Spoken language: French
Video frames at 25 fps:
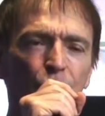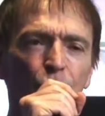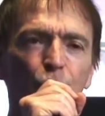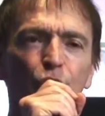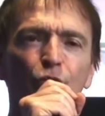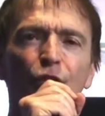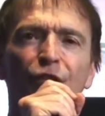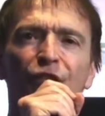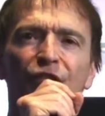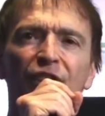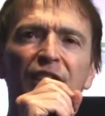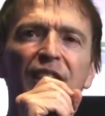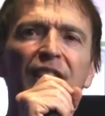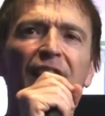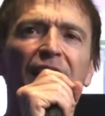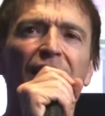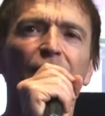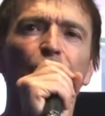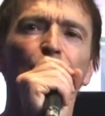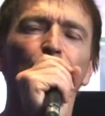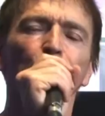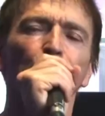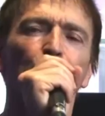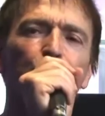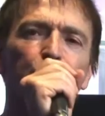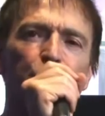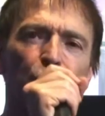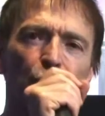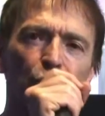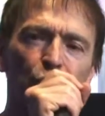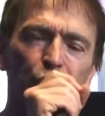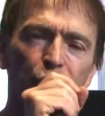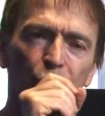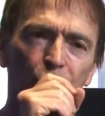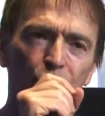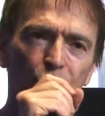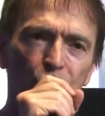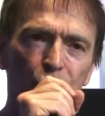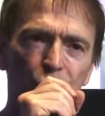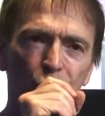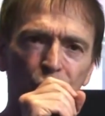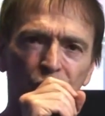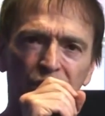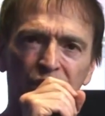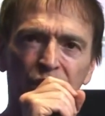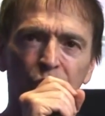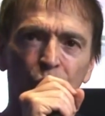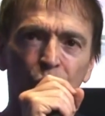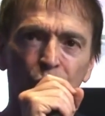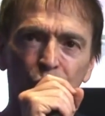se fédérer autour de
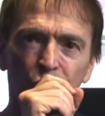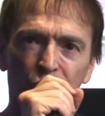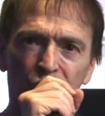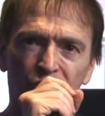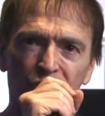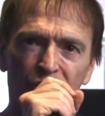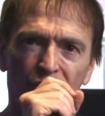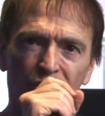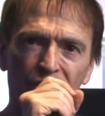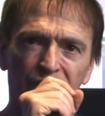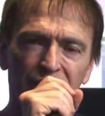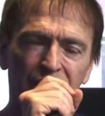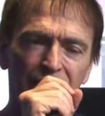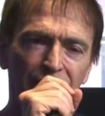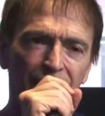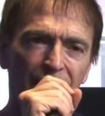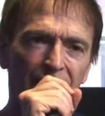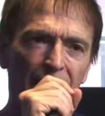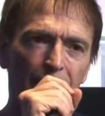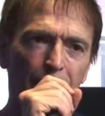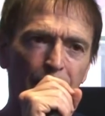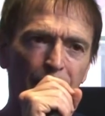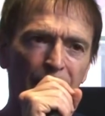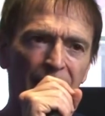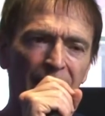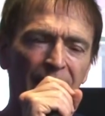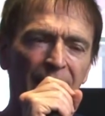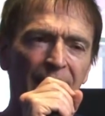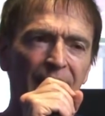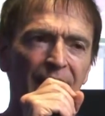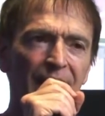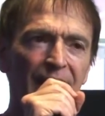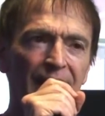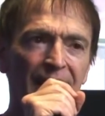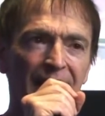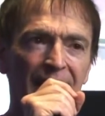choses qui ont du sens, qui valent la peine